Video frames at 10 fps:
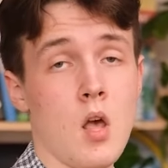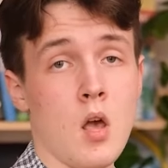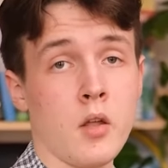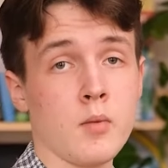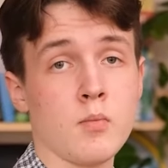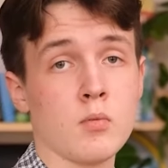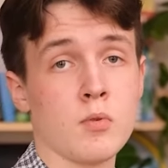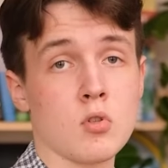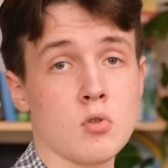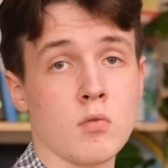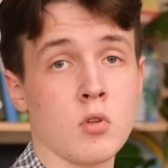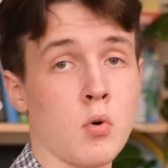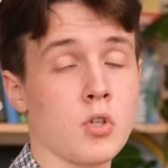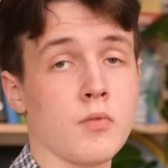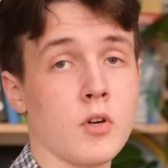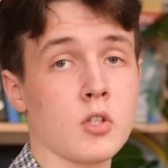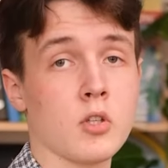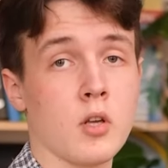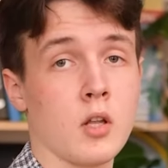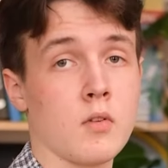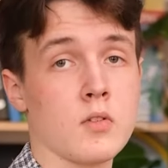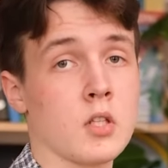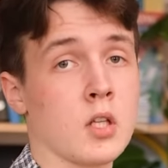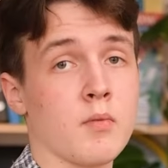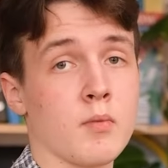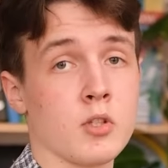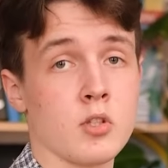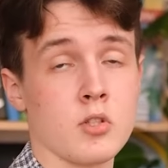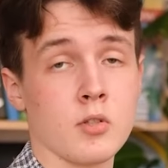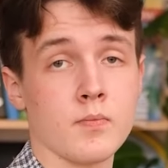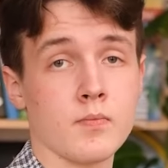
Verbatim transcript: Это был, безусловно, очень важный и ответственный этап моей жизни.